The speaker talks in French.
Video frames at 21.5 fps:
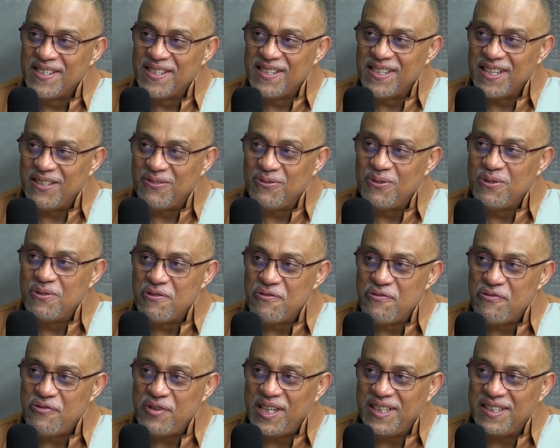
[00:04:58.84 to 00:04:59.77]
c'est une
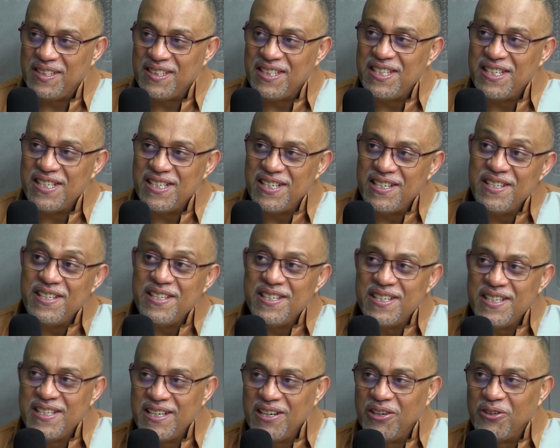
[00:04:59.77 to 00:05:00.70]
fête qui est
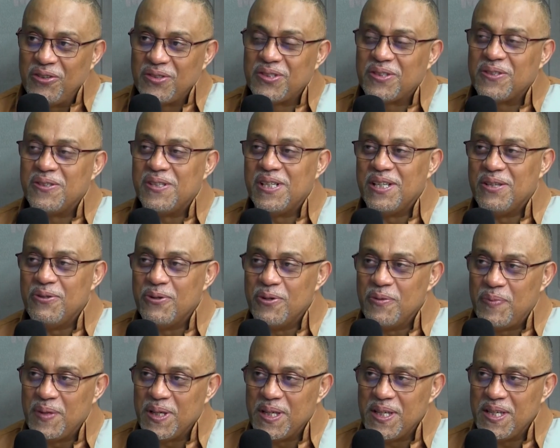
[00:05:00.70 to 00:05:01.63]
liée entre les deux
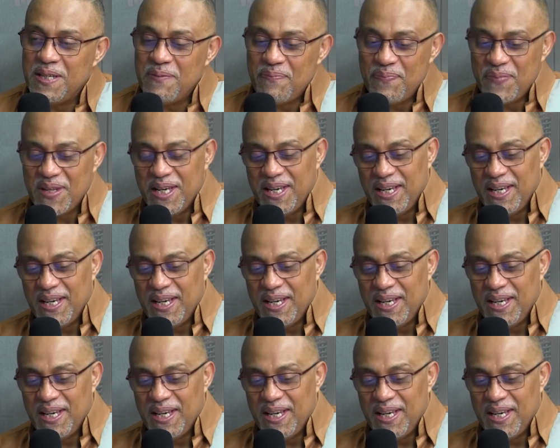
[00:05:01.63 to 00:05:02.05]
pays.